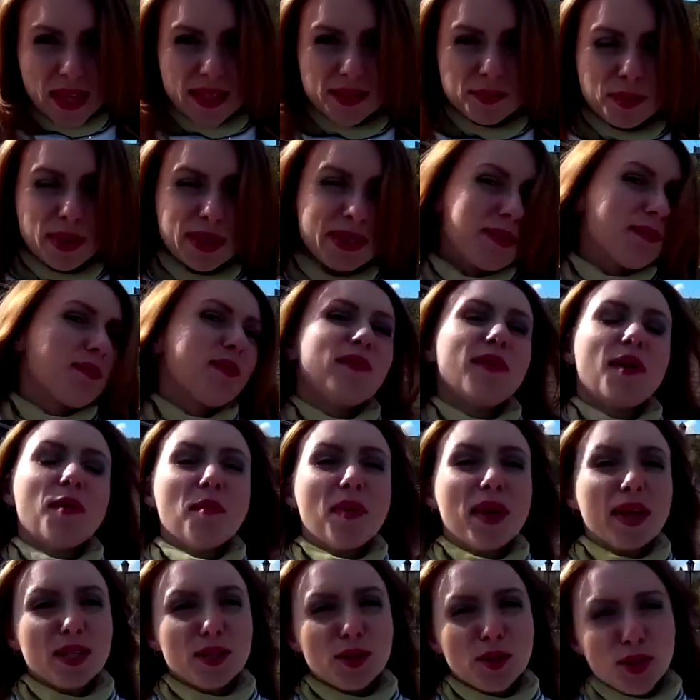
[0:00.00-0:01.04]
Спасибо вам
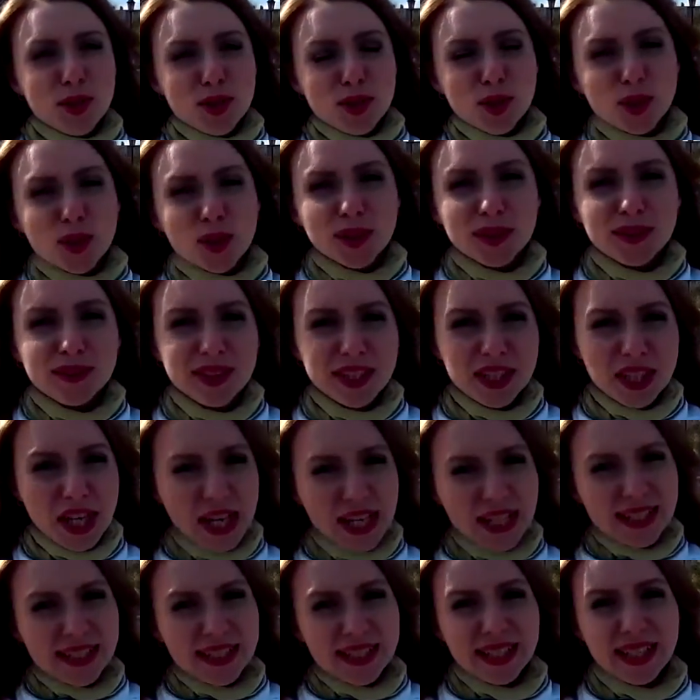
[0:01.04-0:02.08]
большое, что
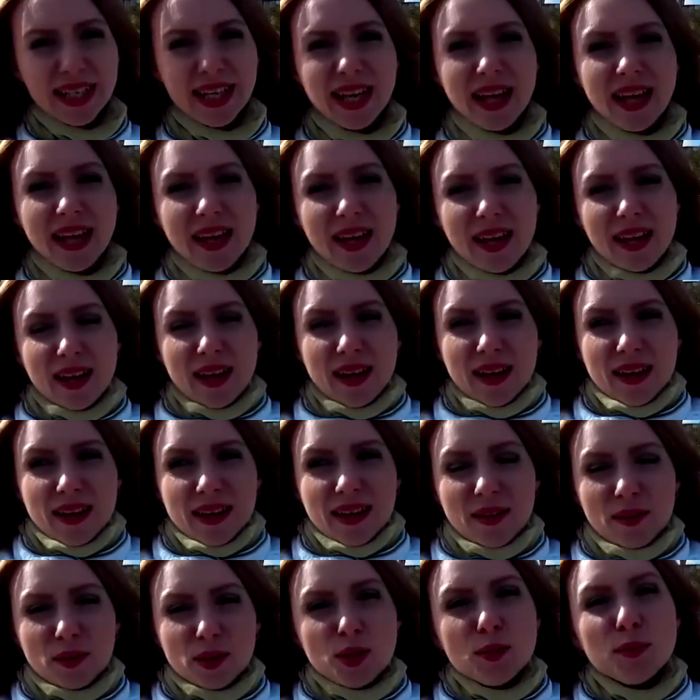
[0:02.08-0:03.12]
отвечаете
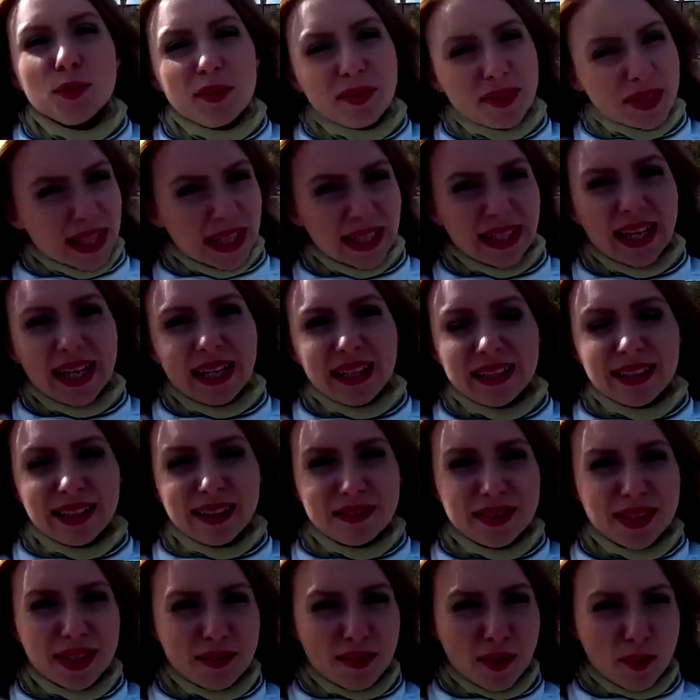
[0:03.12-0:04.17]
очень профессионально на
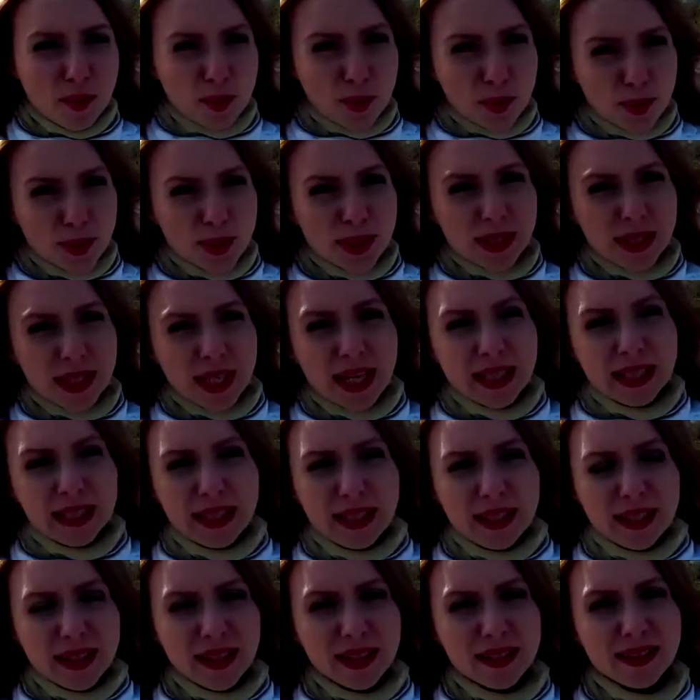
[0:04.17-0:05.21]
все вопросы.
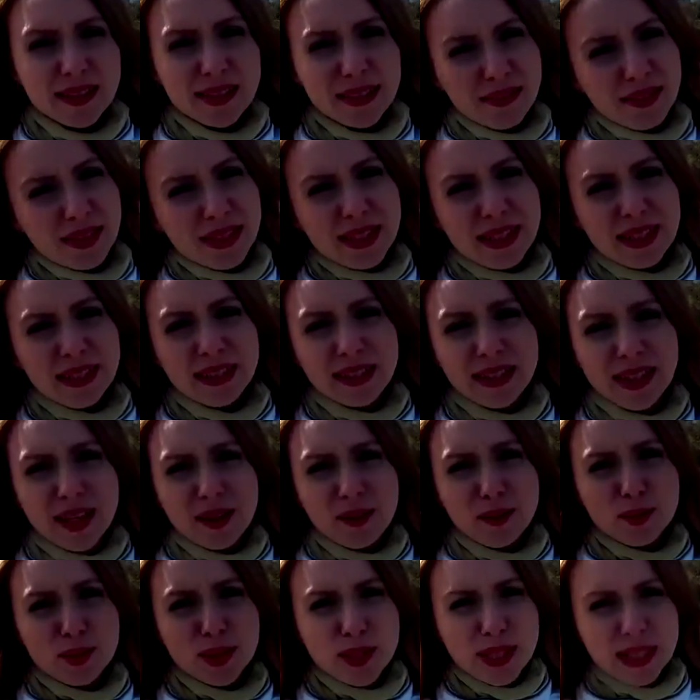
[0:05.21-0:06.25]
Они действительно
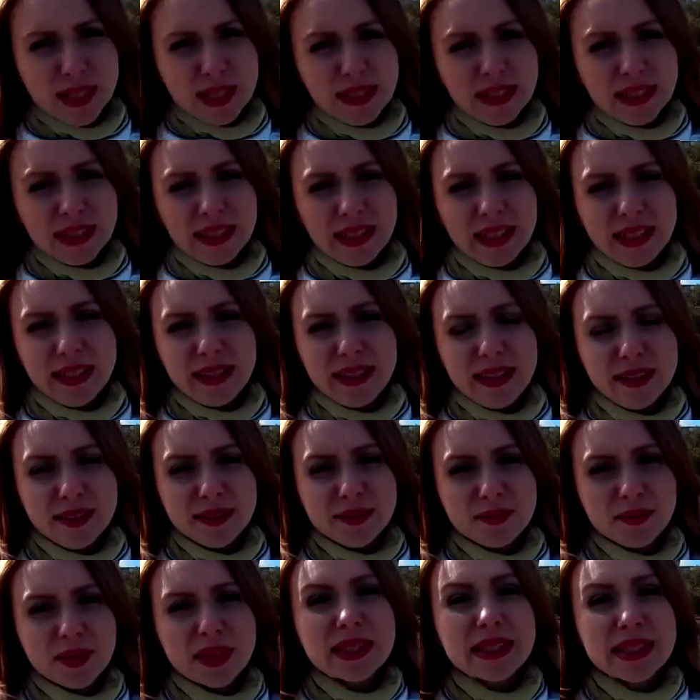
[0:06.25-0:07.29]
дают силы и
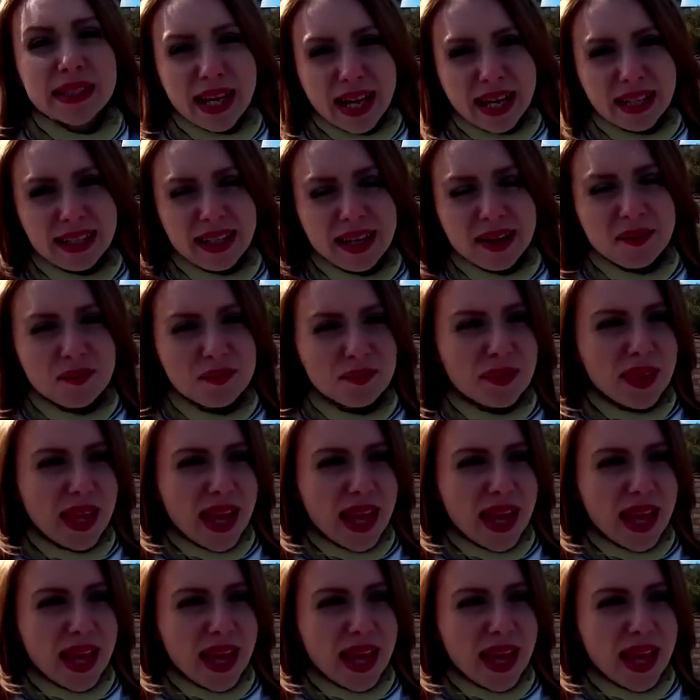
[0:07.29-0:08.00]
знания.